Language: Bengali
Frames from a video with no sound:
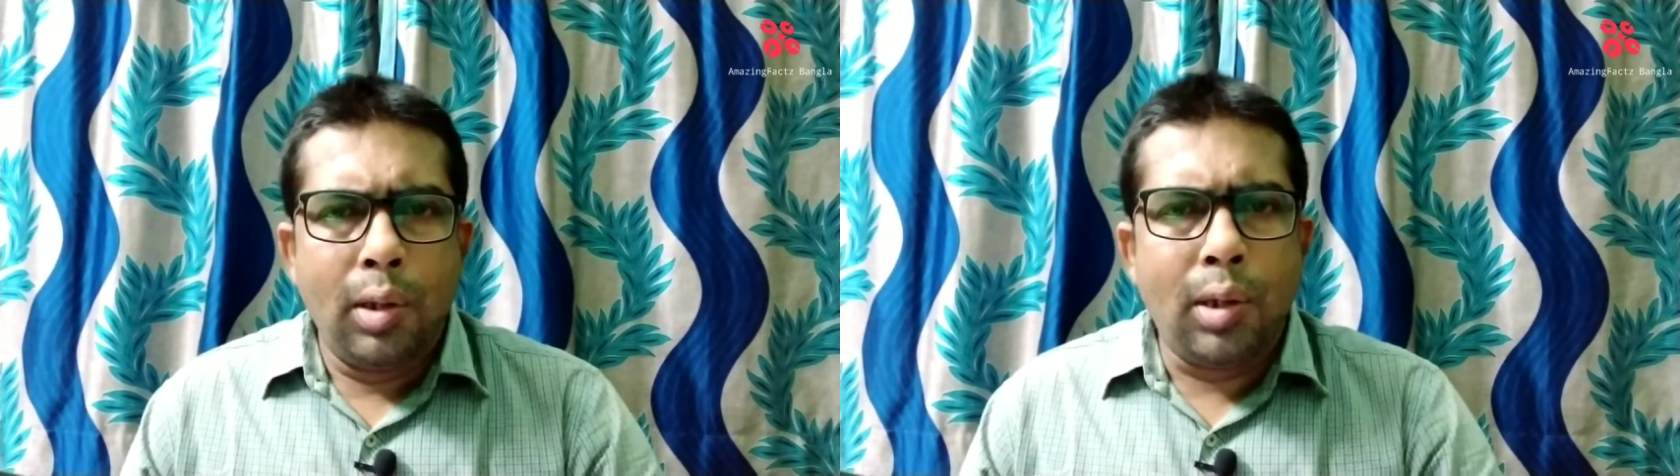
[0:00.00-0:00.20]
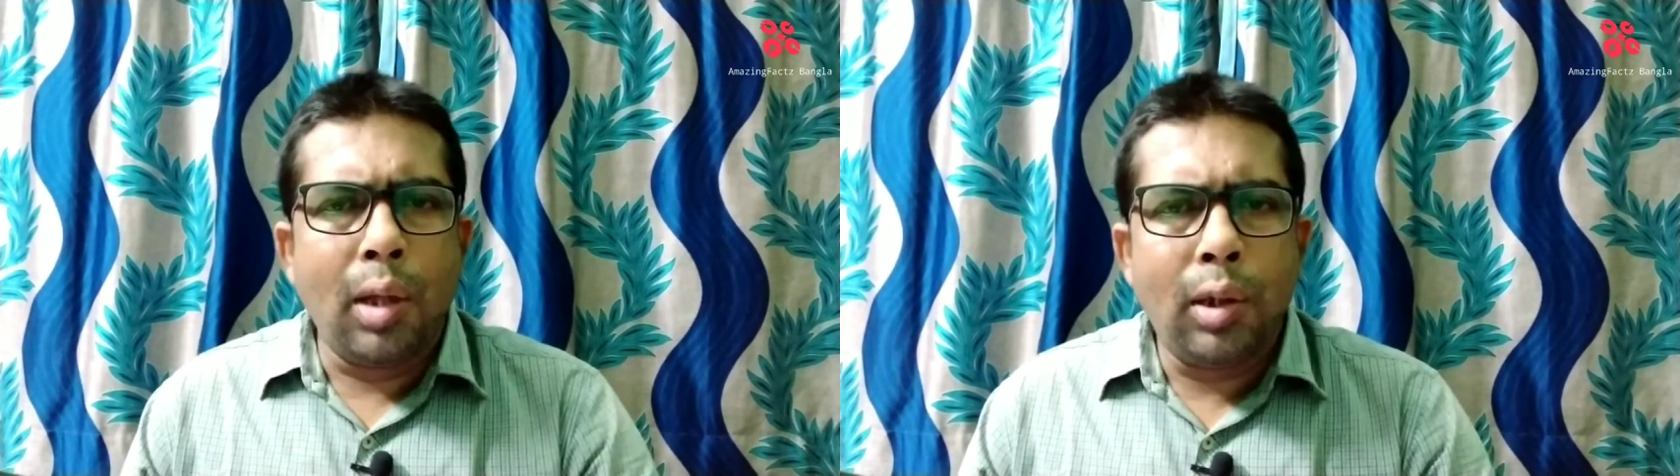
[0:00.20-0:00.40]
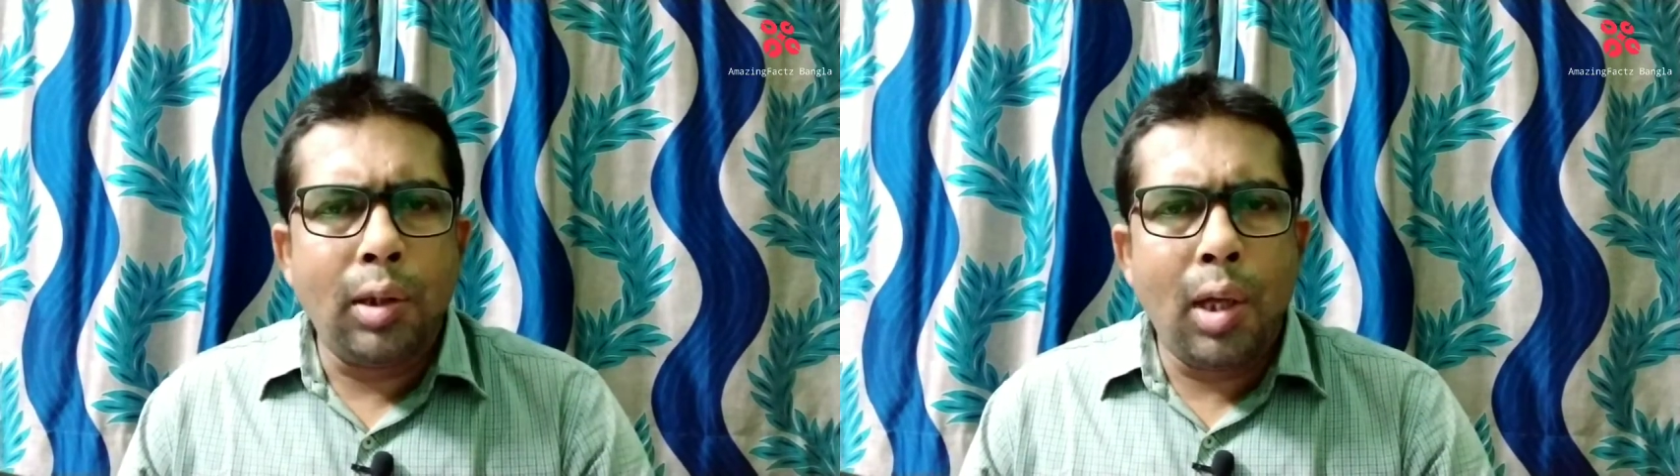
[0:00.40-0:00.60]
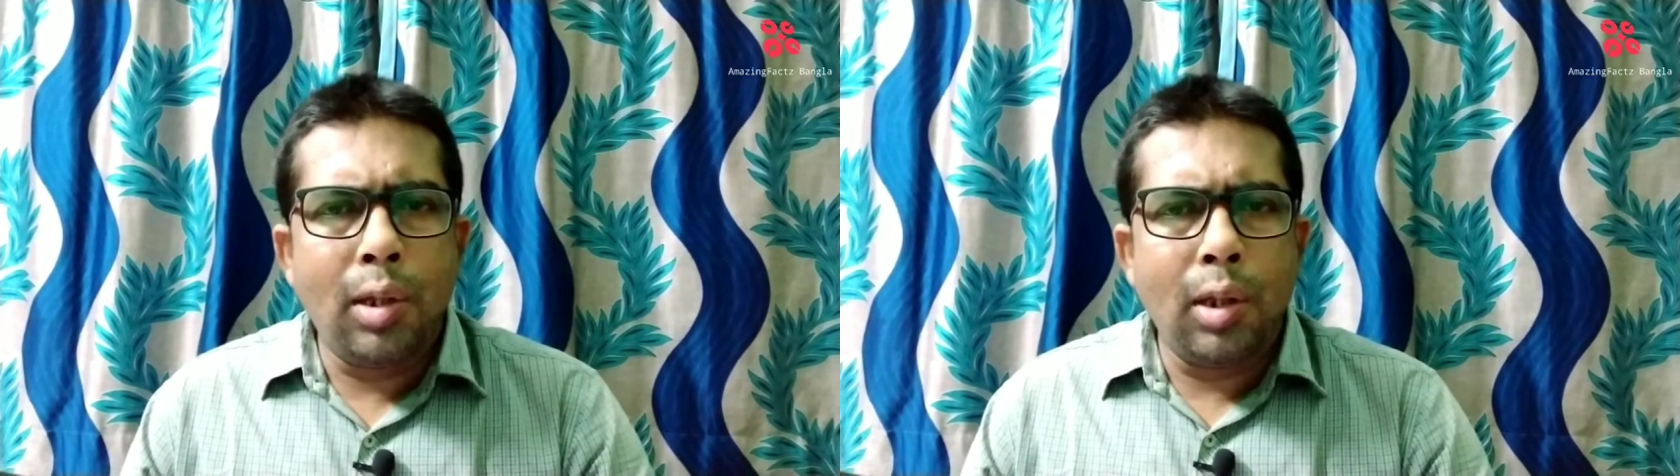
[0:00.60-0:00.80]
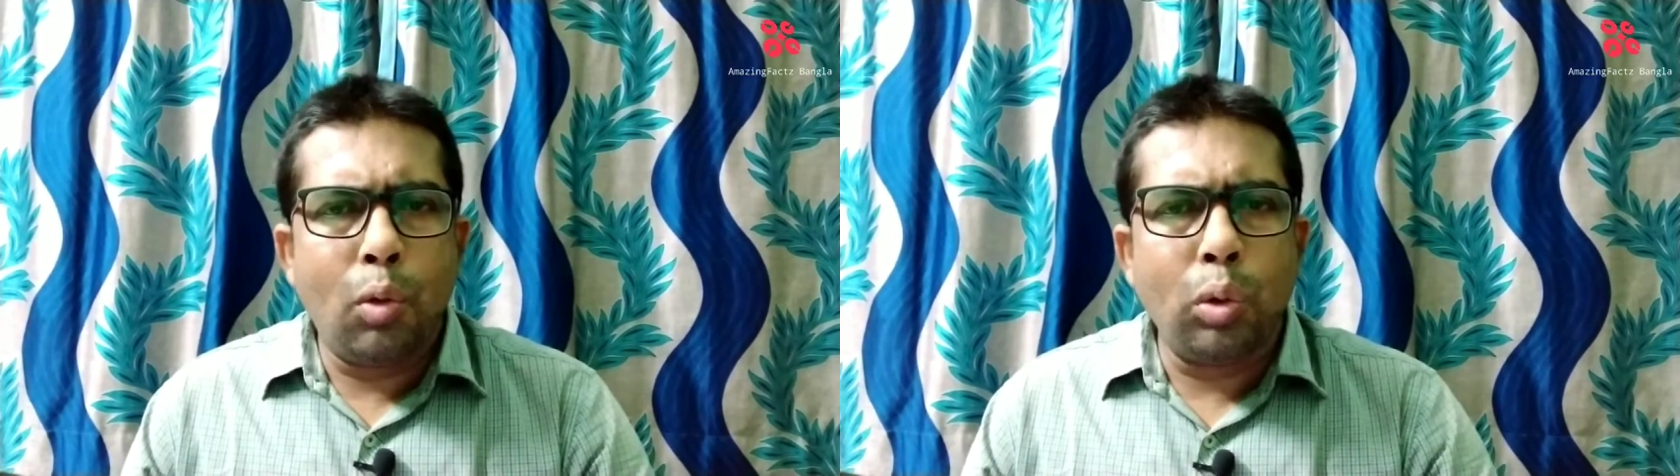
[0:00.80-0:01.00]
জানতে
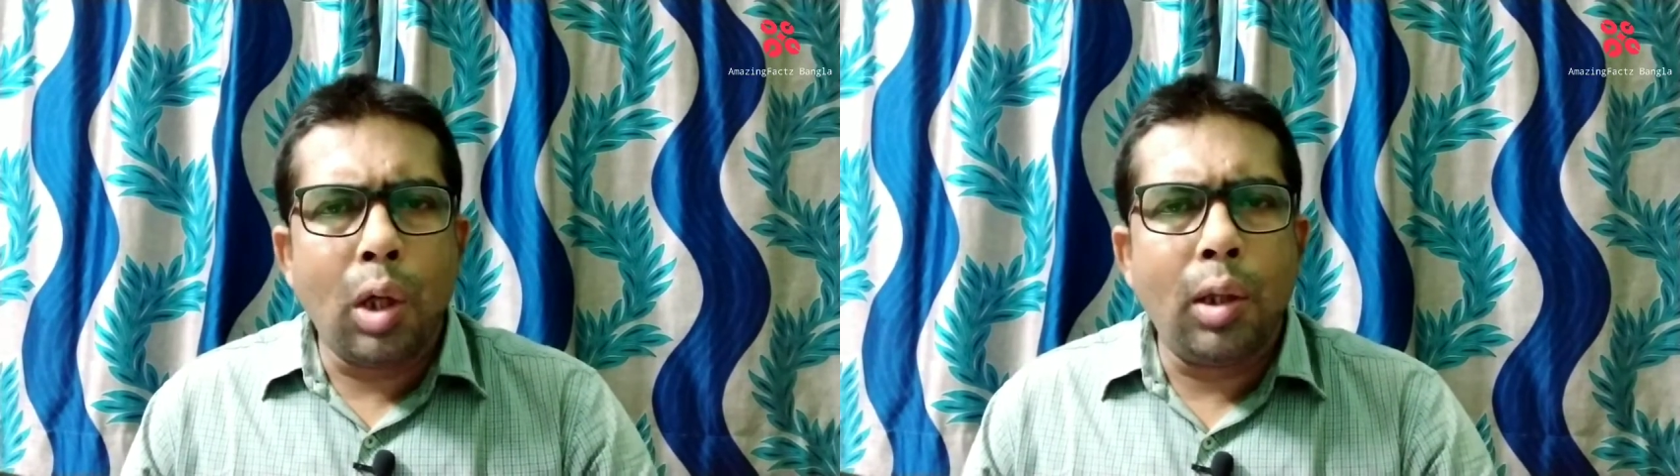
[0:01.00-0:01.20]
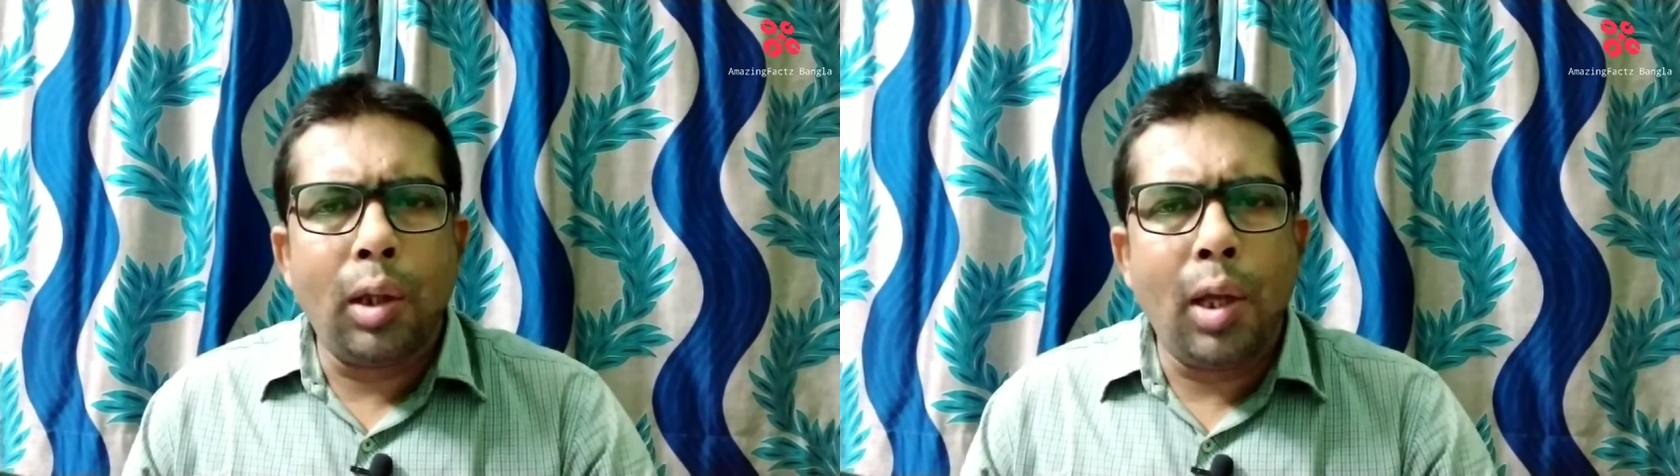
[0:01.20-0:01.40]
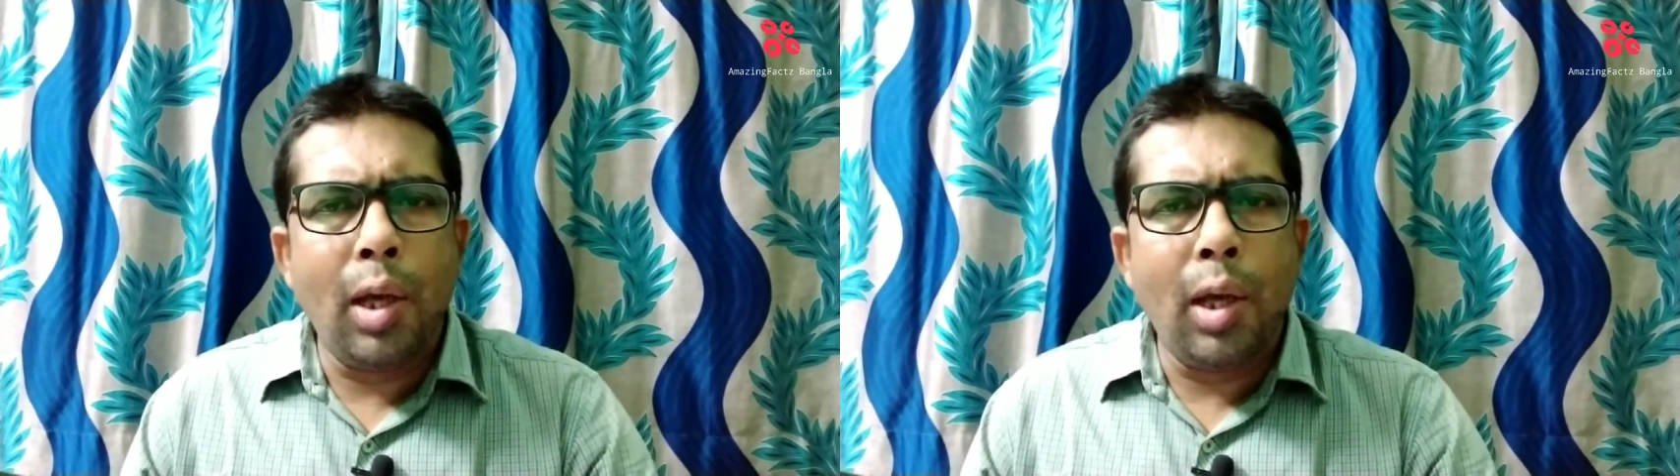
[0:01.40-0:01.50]
চাইছে কোথা থেকে